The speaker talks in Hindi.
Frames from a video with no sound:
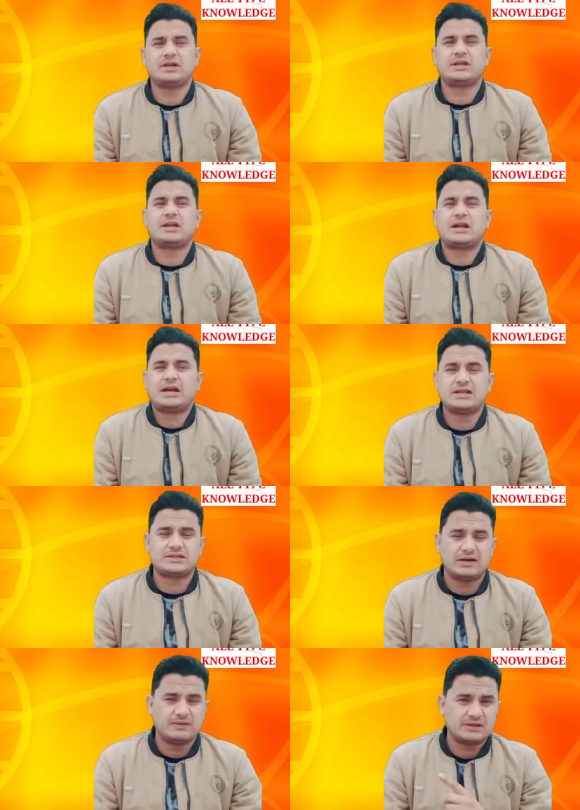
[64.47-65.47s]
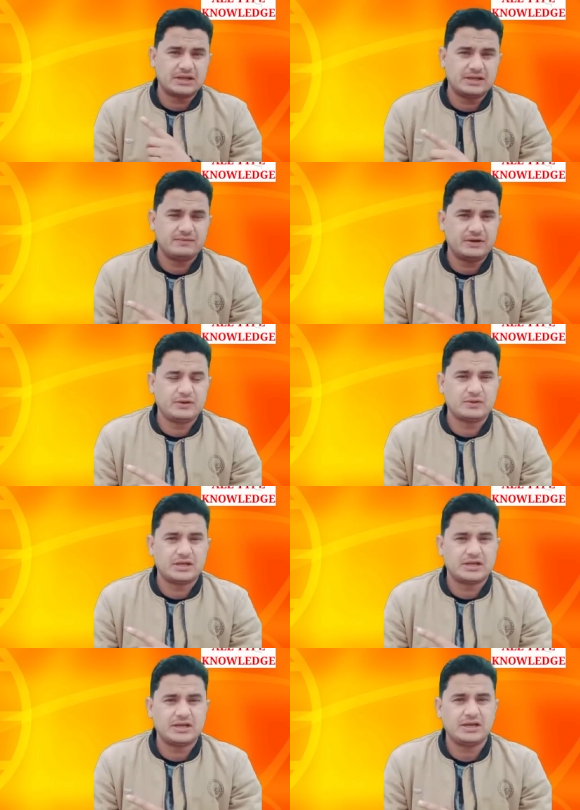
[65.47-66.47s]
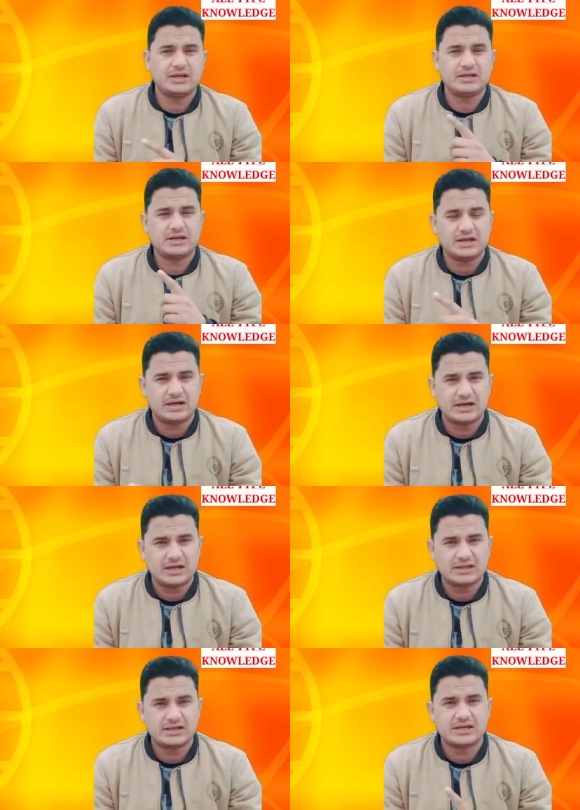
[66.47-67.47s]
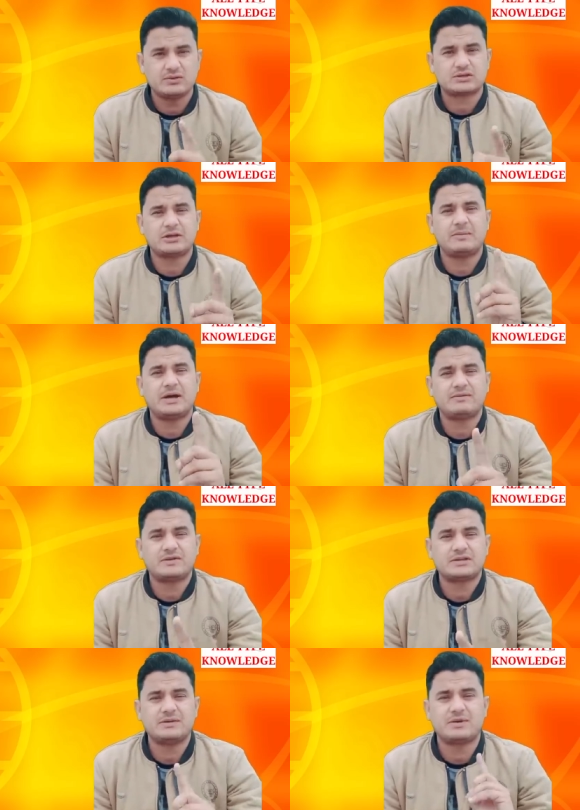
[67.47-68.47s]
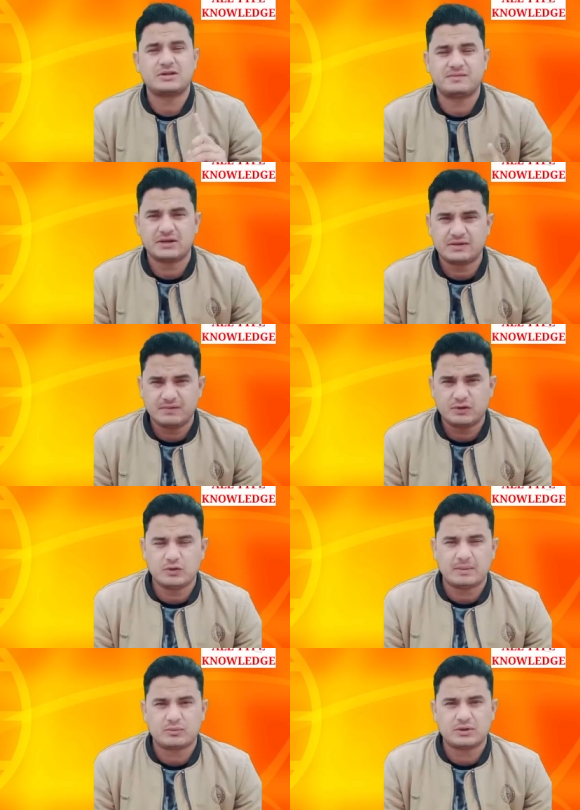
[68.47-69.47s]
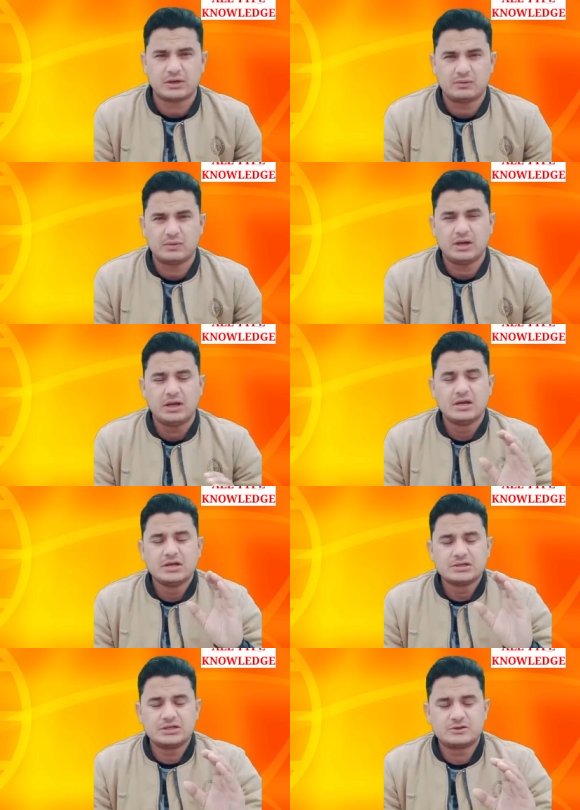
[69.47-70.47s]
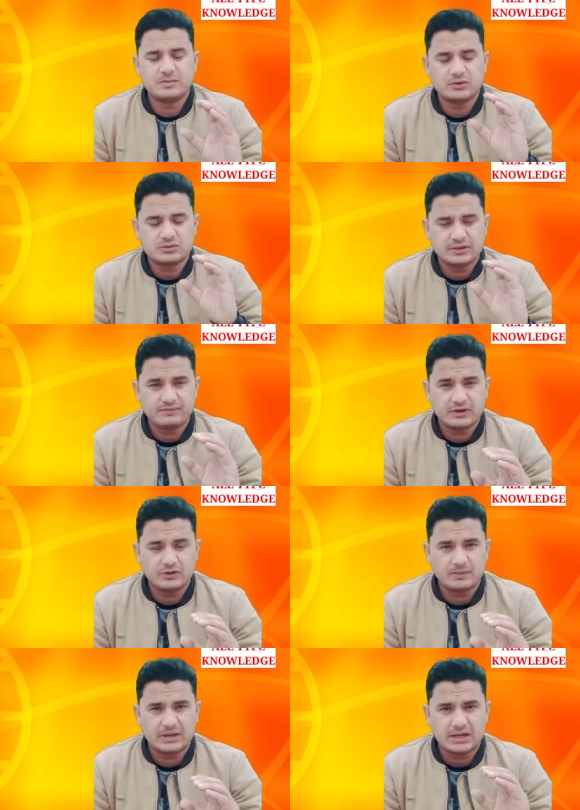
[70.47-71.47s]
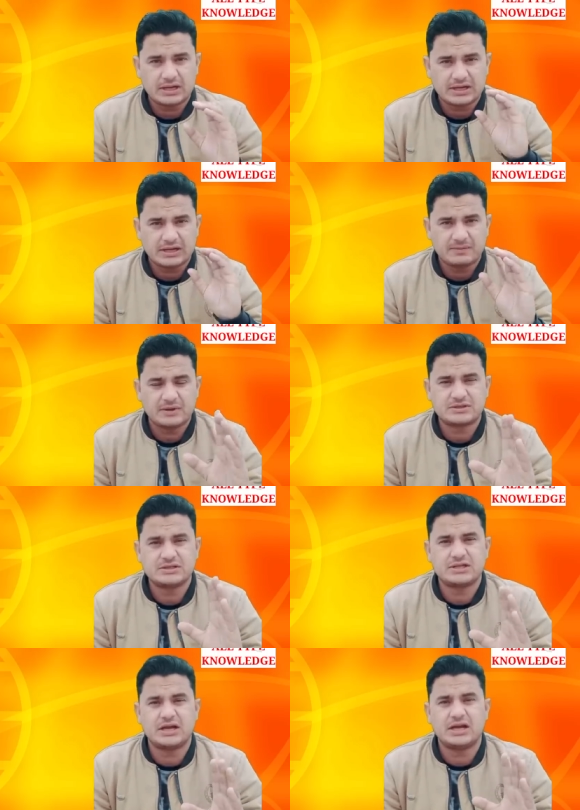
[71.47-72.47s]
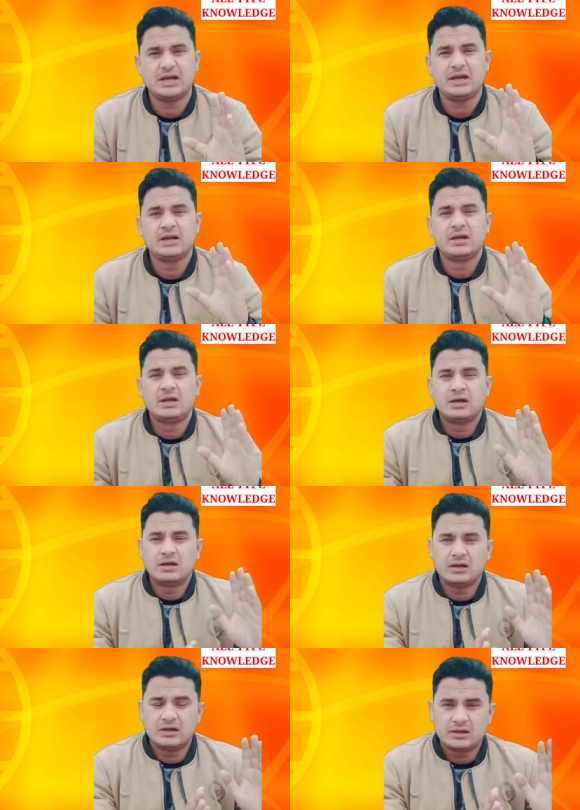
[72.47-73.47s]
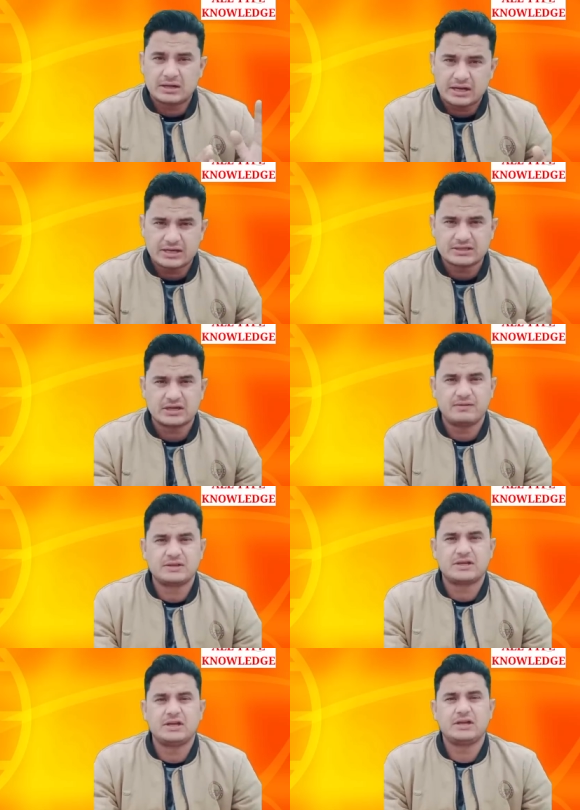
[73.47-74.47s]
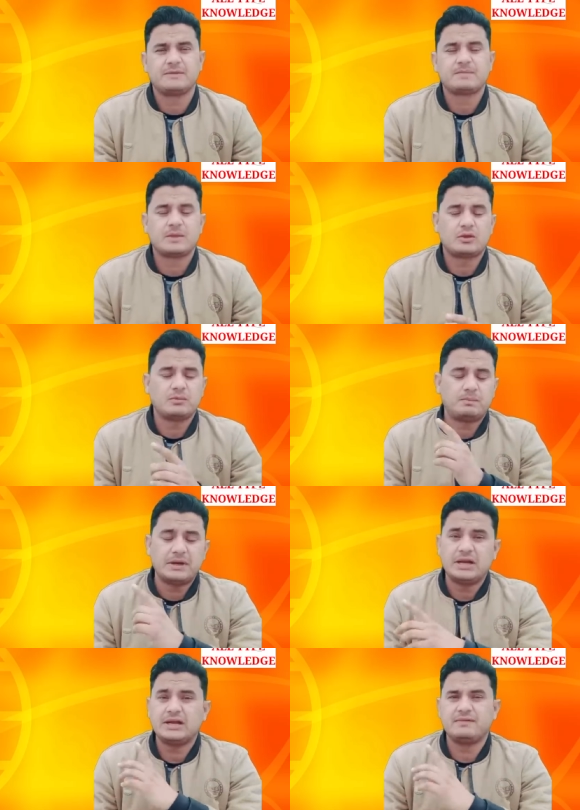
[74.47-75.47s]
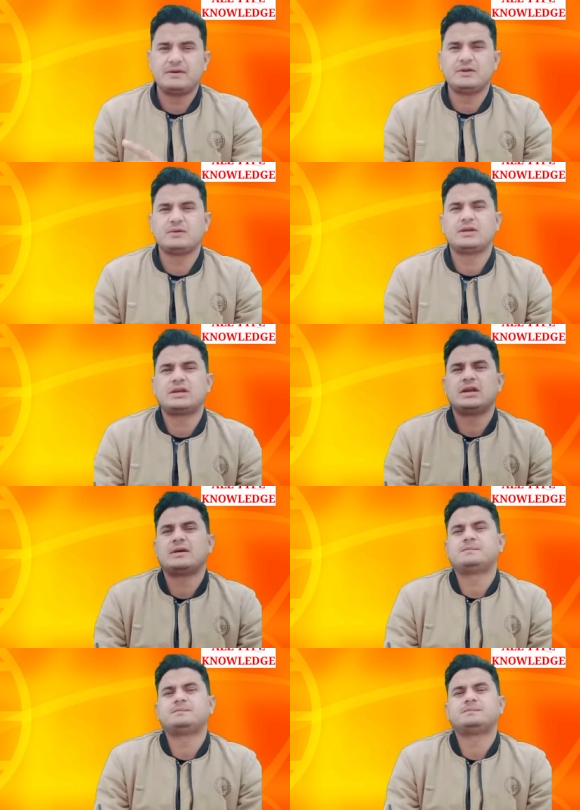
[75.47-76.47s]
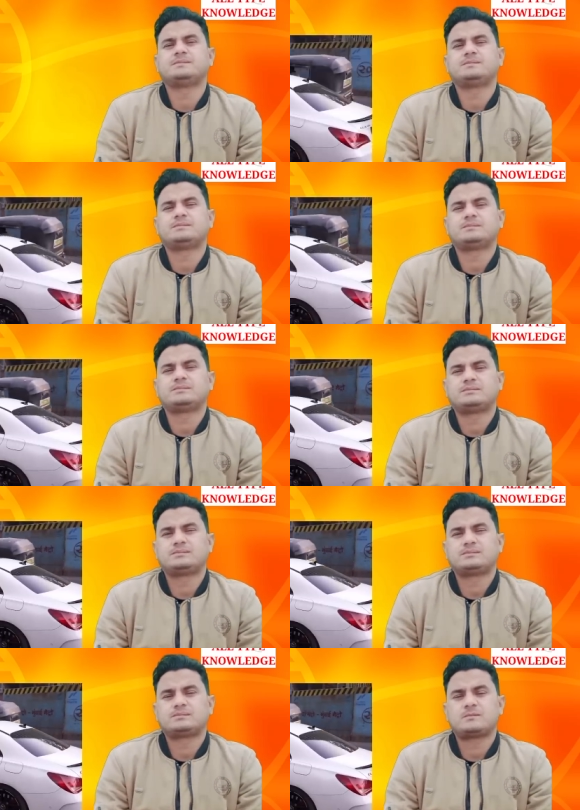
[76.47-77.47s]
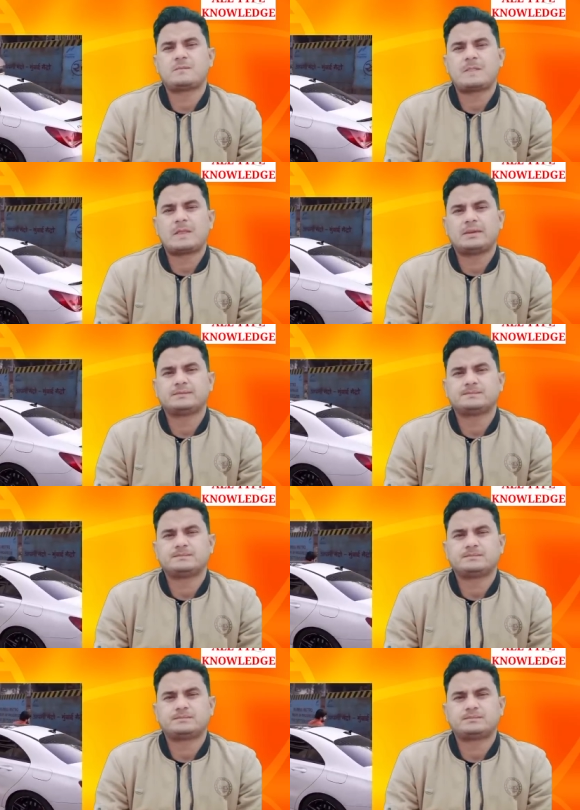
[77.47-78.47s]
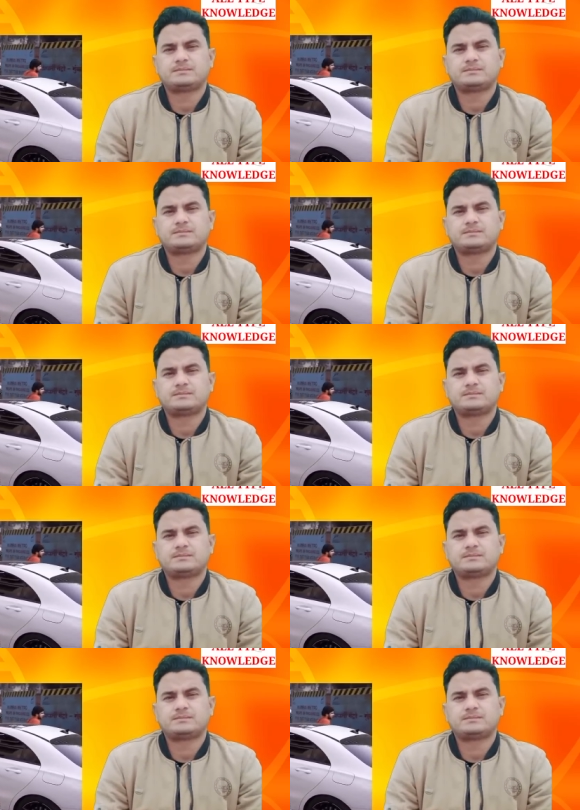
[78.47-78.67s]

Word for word: देखिए राखी सावंत का ये वीडियो देखिए इनके हालात देखिए उसके बाद वसीम रिजवी की वीडियो आपको दिखाऊंगा जिसमें उसने वीडियो बना करके एक मैसेज दिया है राखी सावंत के लिए तो पहले ये वीडियो देखिए आप अच्छा। अरे